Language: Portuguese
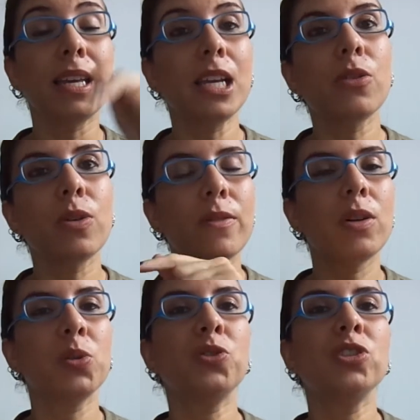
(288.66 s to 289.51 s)
e o
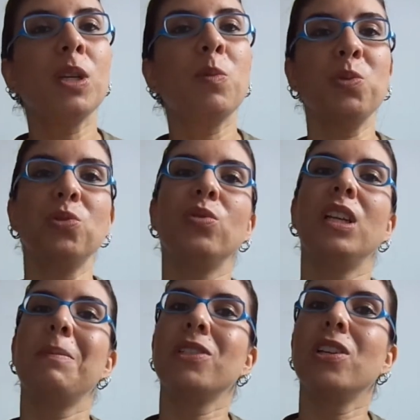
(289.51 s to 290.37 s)
Revolution tem muito do
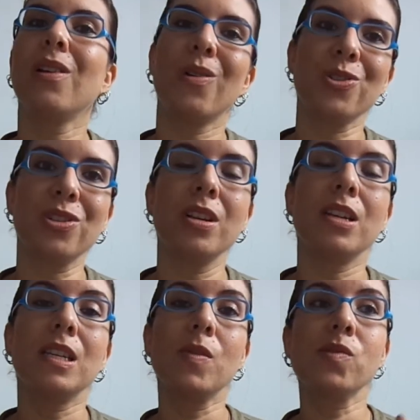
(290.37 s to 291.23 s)
clima de Lost,
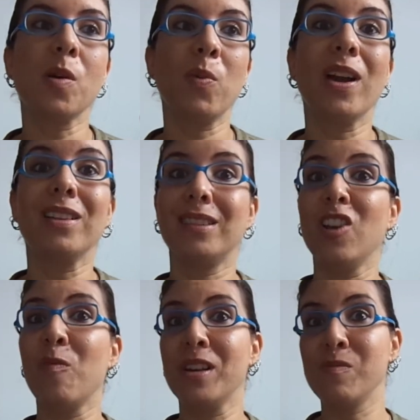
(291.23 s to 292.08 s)
não só porque
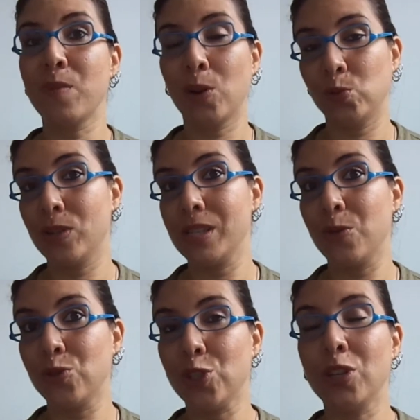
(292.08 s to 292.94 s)
tem o mesmo produtor
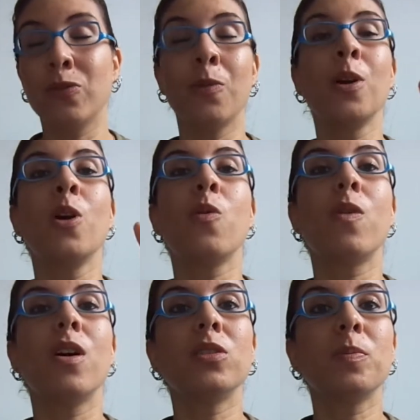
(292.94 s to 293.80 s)
executivo,
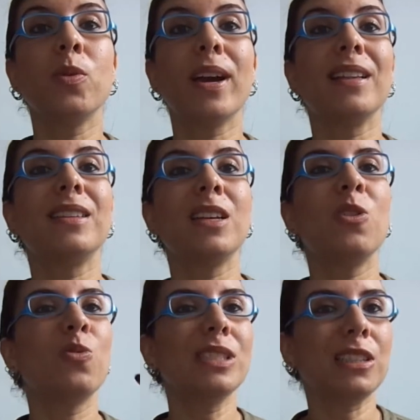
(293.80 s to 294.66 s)
quanto porque tem
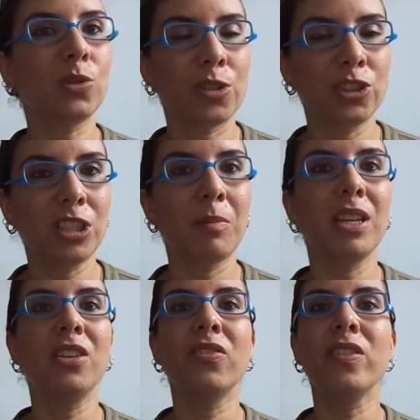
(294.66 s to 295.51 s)
alguns atores
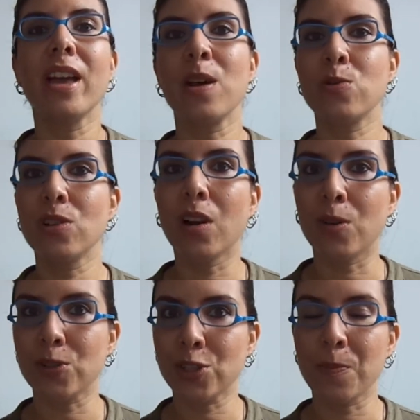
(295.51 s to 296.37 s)
também que vieram de
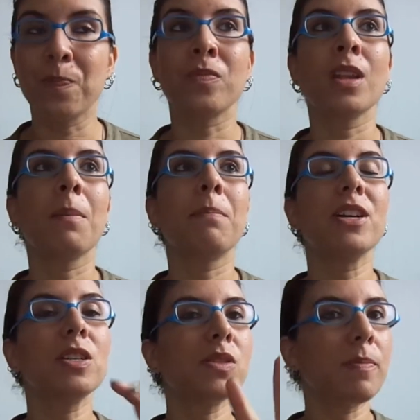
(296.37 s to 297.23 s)
Lost.
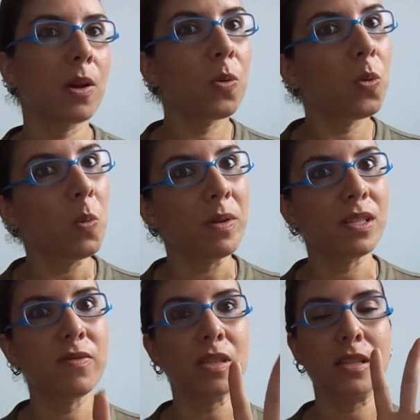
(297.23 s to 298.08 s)
Mas não se
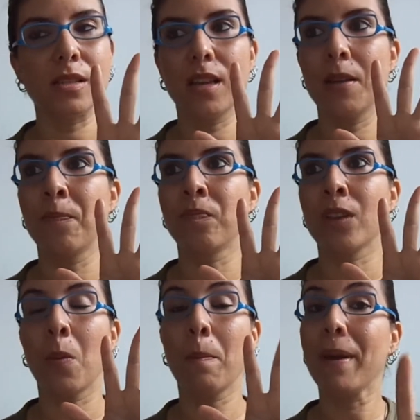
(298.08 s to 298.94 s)
preocupem, se vocês têm
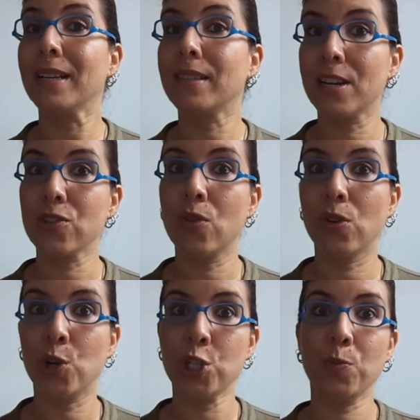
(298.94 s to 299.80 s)
um pé atrás
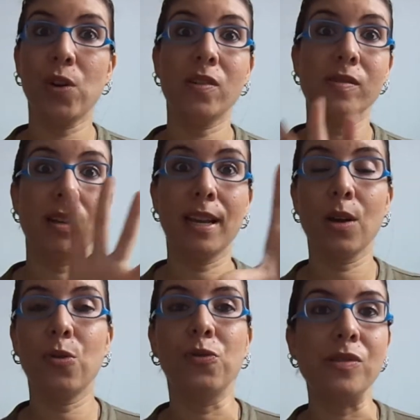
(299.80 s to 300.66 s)
com Lost por causa
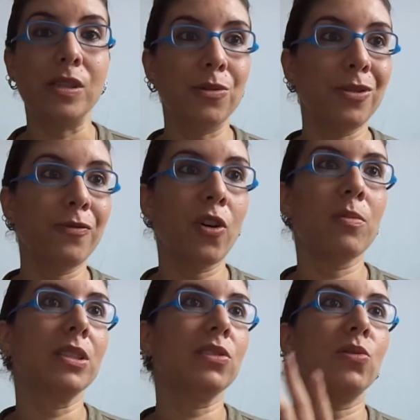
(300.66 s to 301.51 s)
daquela confusão de
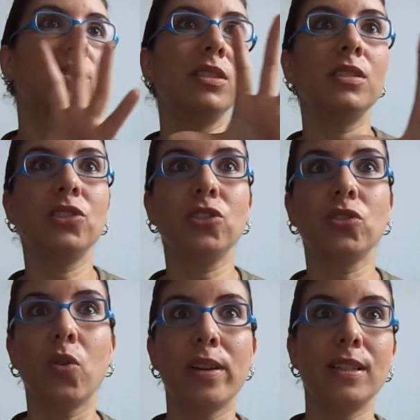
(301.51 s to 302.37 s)
informações e de
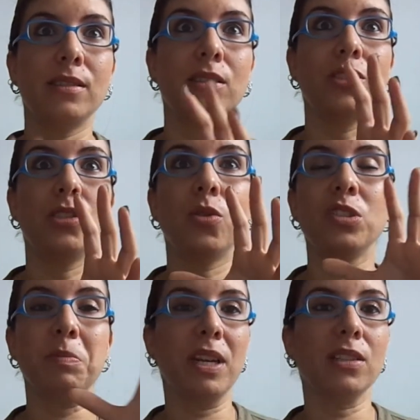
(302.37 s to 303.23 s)
histórias e de
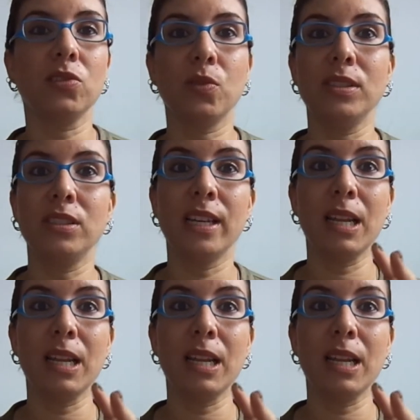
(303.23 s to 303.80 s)
conspirações e de